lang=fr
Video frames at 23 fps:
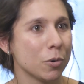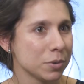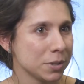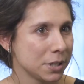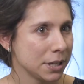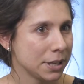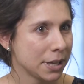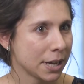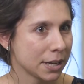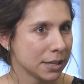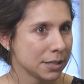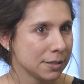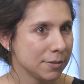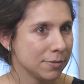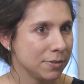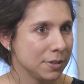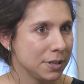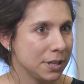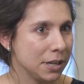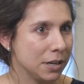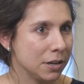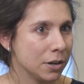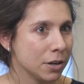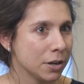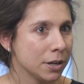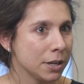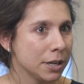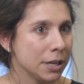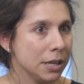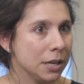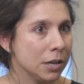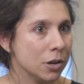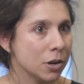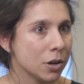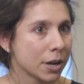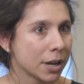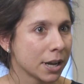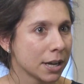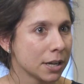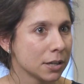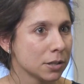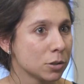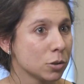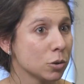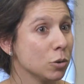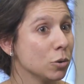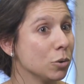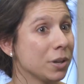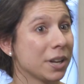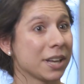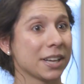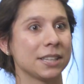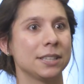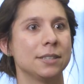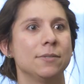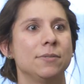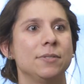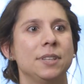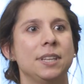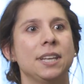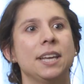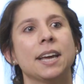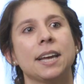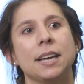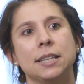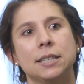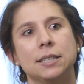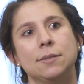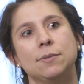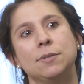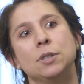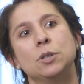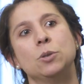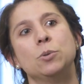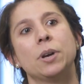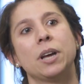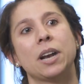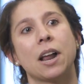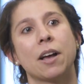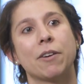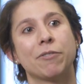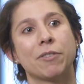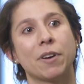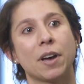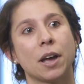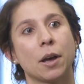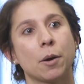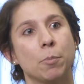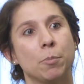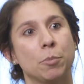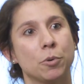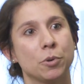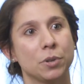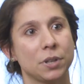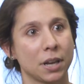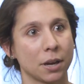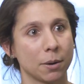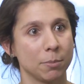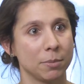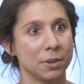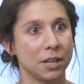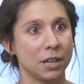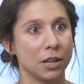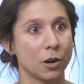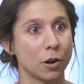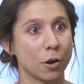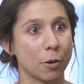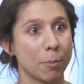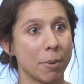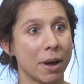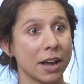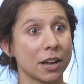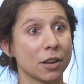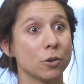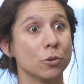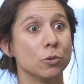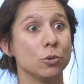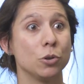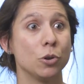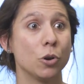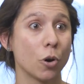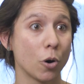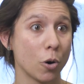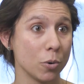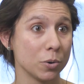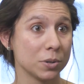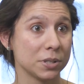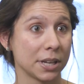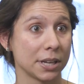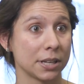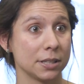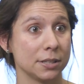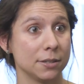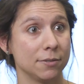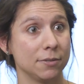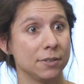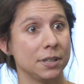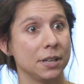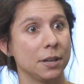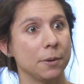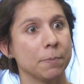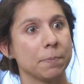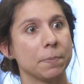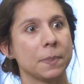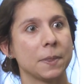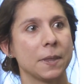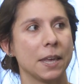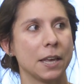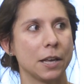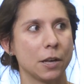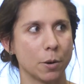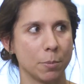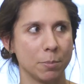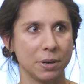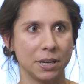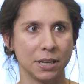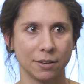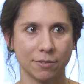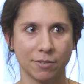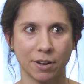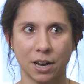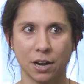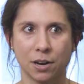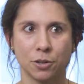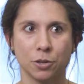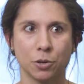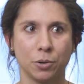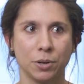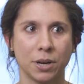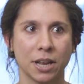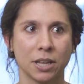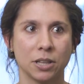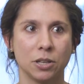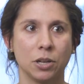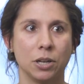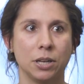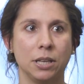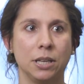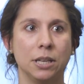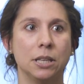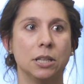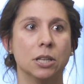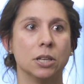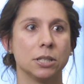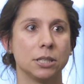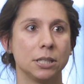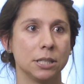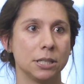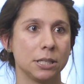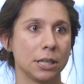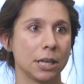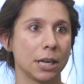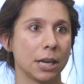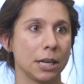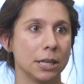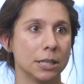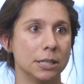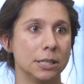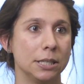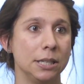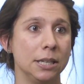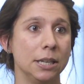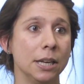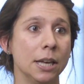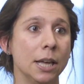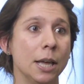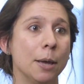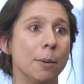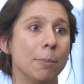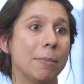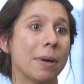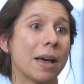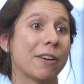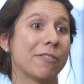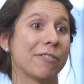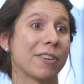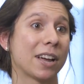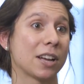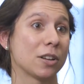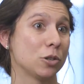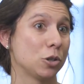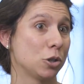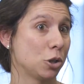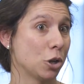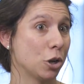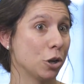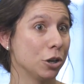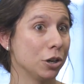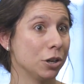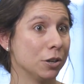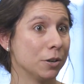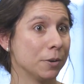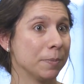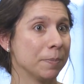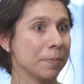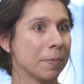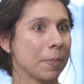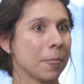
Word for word: ont cette activité-là, il leur reste une activité individuelle à faire pour terminer leur bac, une grosse activité, qui est comme l'équivalent d'un atelier de six crédits, mais à faire seul.